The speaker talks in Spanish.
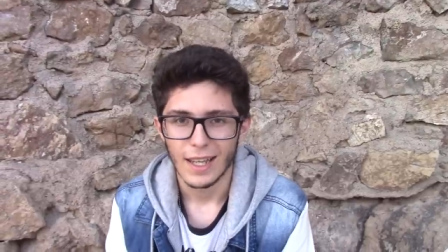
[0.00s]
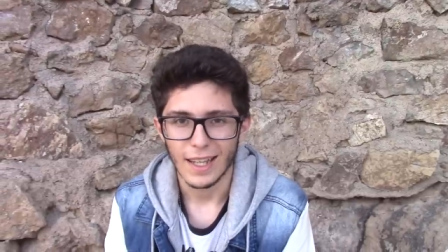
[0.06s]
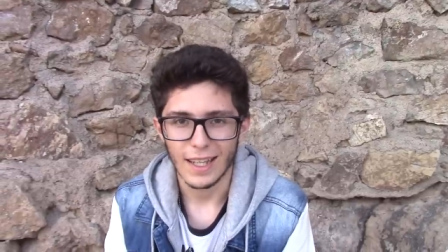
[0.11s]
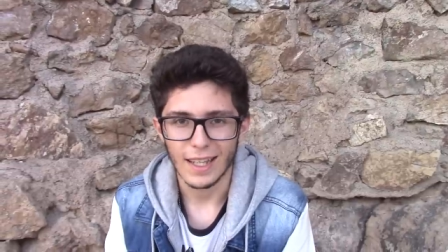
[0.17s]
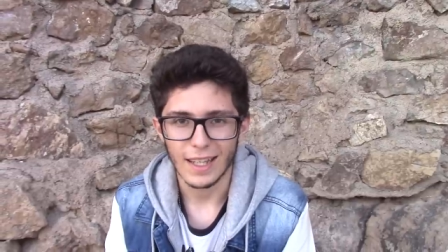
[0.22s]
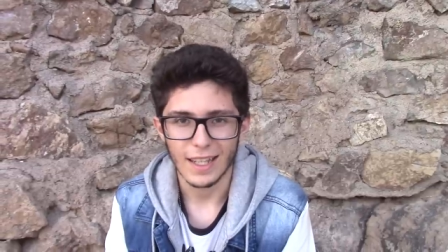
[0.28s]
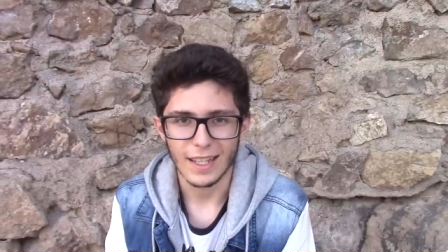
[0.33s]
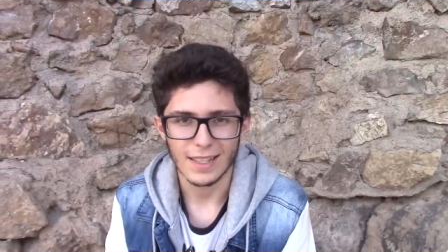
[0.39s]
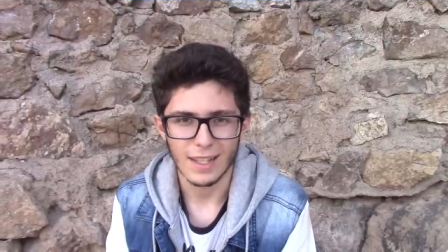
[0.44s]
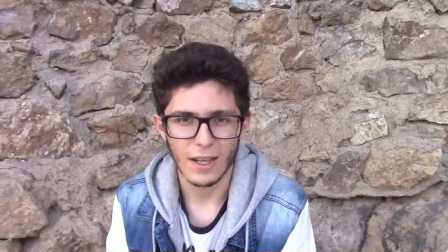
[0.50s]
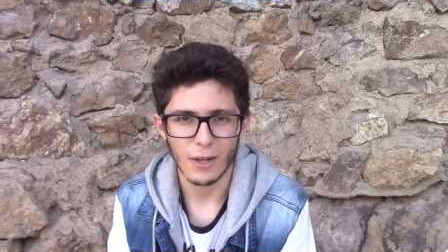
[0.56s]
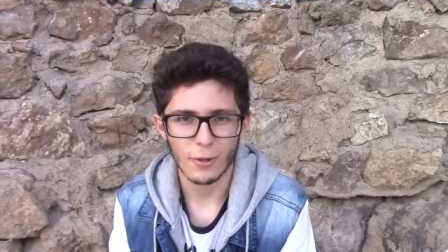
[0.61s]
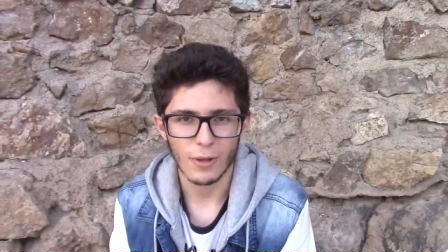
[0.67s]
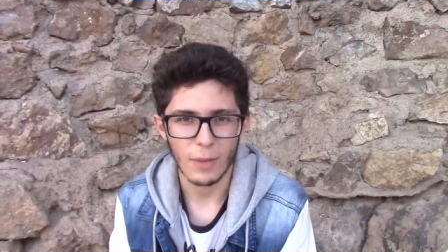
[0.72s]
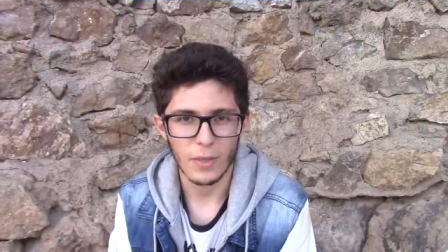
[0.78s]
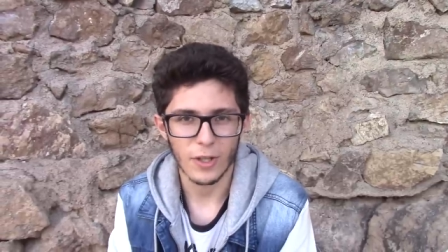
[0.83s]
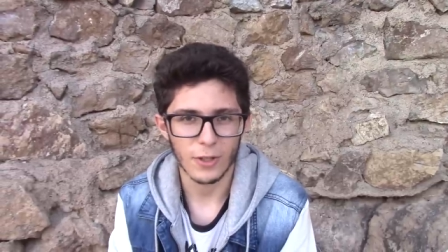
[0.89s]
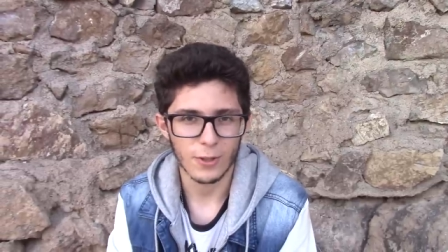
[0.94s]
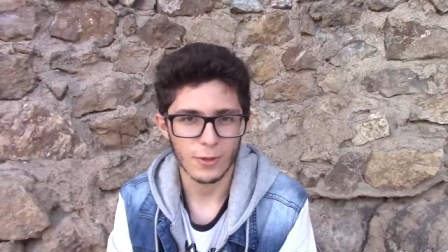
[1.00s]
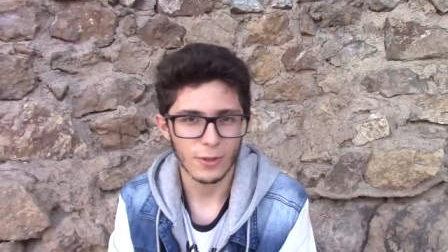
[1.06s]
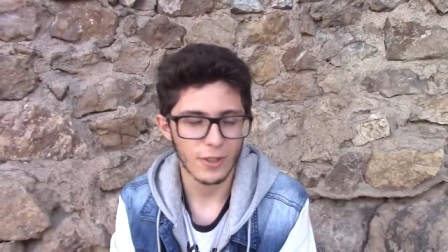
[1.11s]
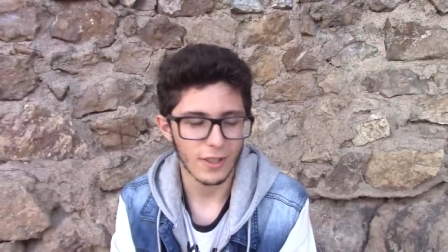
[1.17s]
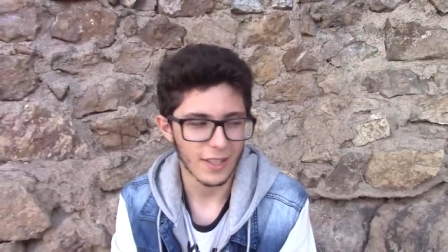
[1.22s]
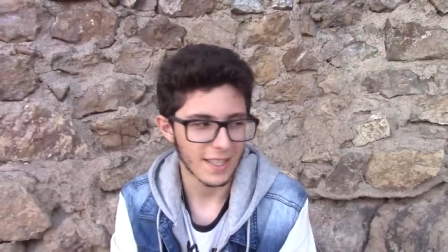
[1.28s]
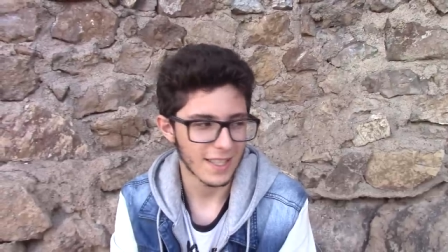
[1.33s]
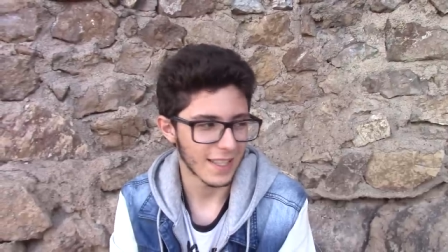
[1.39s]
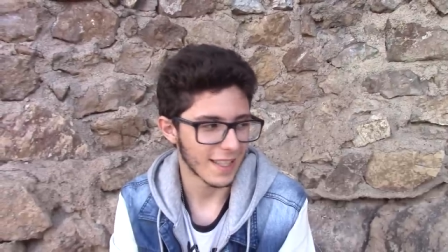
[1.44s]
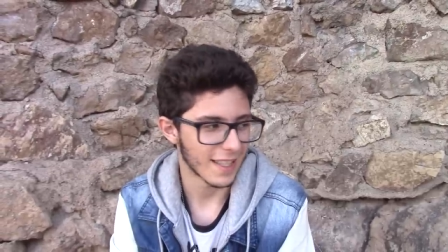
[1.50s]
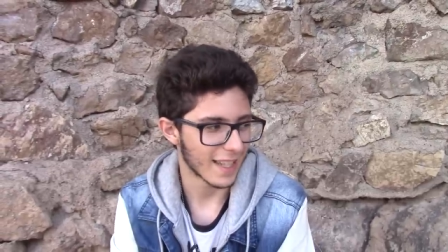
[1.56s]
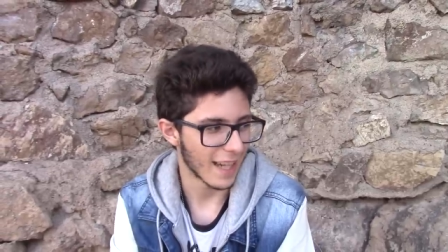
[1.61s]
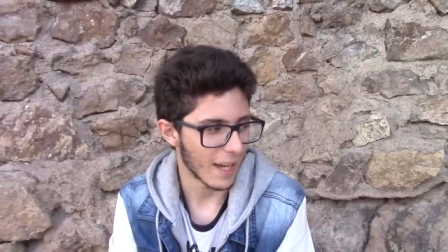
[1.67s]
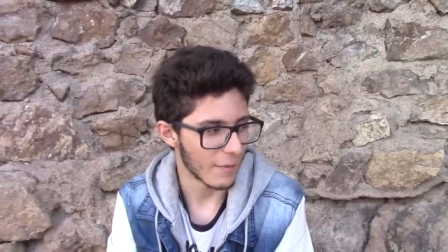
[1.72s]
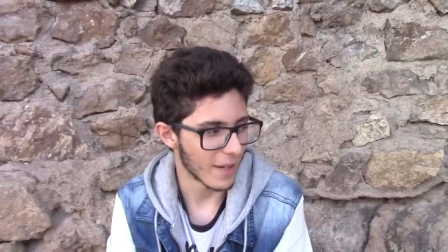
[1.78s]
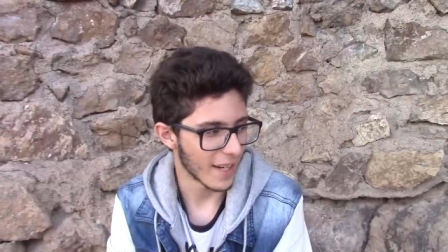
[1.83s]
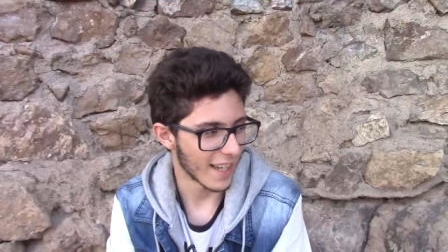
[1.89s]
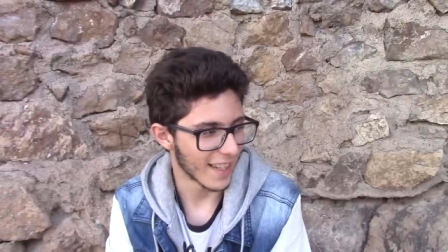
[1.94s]
y estaba con un amigo suyo que es el
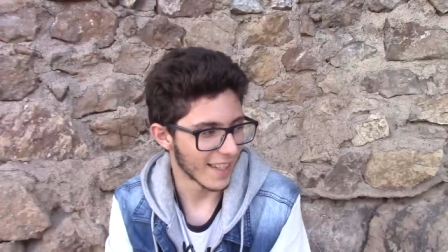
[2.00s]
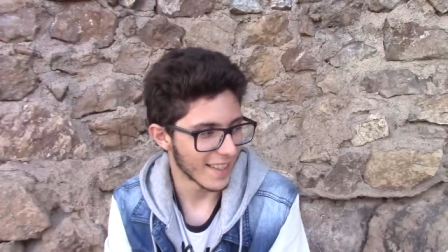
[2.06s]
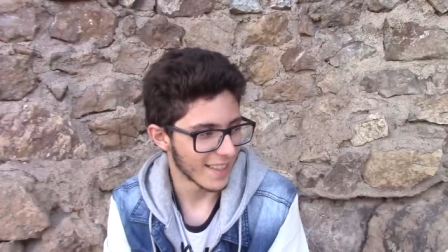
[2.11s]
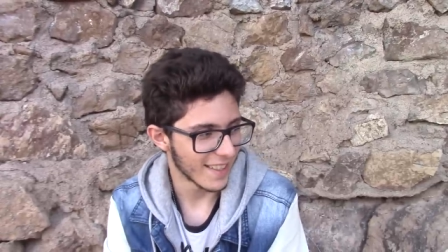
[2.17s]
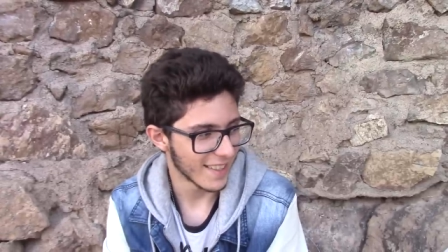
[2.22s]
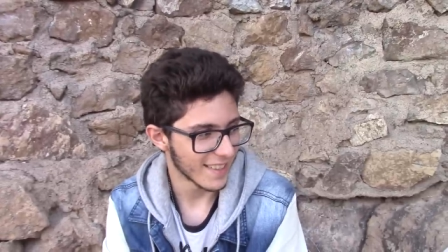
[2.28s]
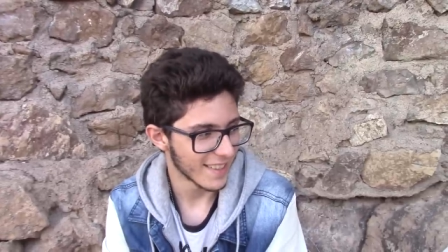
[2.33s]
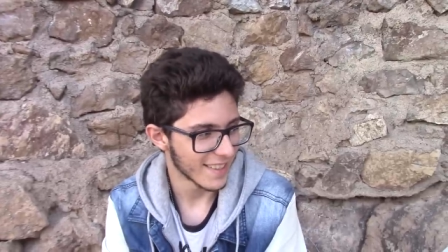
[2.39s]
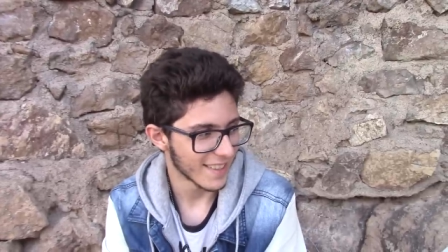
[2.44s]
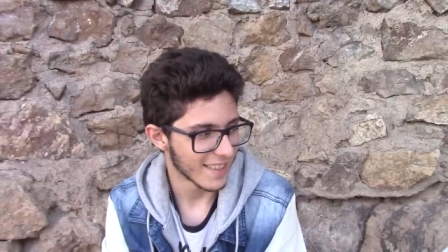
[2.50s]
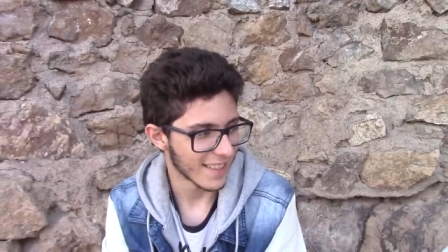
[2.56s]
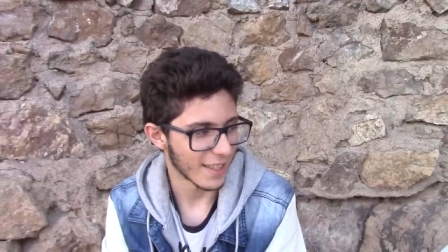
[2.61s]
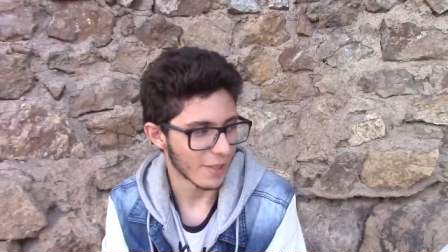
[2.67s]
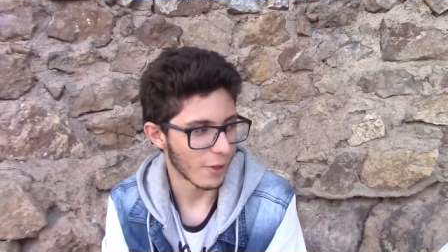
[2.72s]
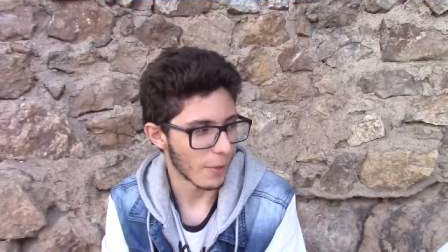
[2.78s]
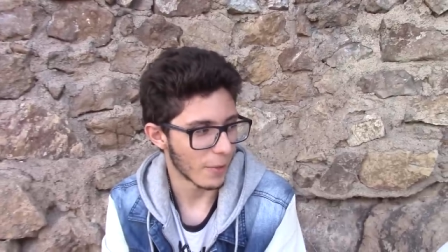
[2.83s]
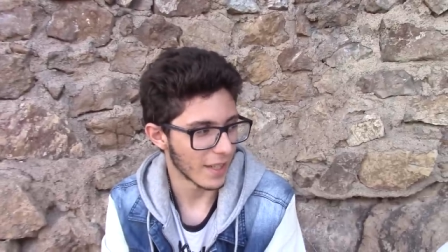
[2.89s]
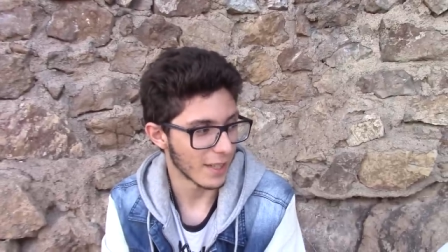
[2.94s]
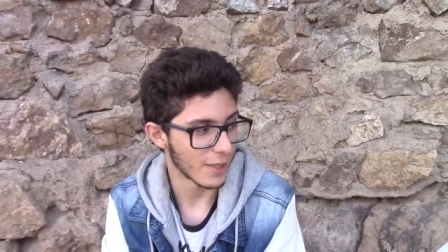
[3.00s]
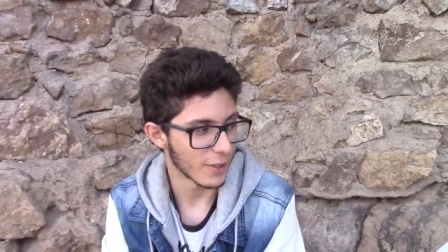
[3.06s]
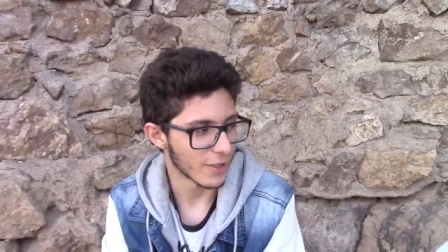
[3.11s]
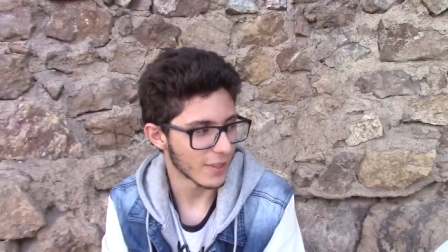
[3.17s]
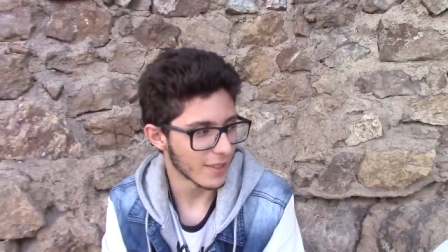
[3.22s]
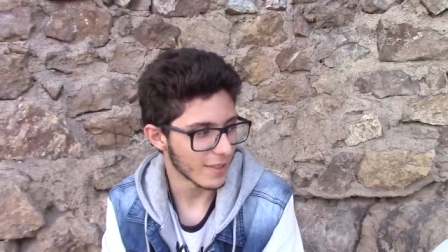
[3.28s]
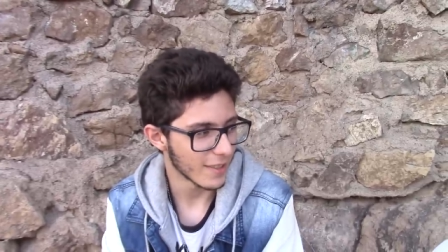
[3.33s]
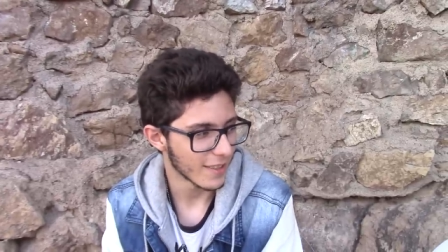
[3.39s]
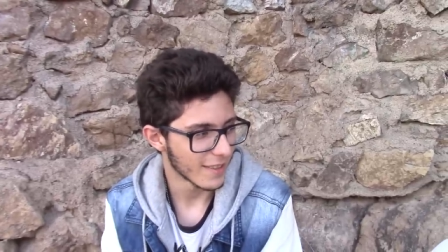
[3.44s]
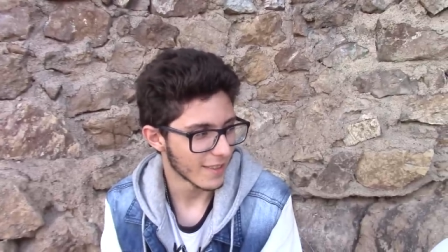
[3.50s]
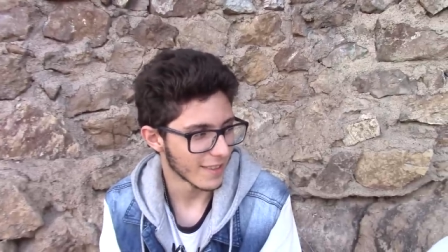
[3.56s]
cámara Eddie, que no ha venido hoy,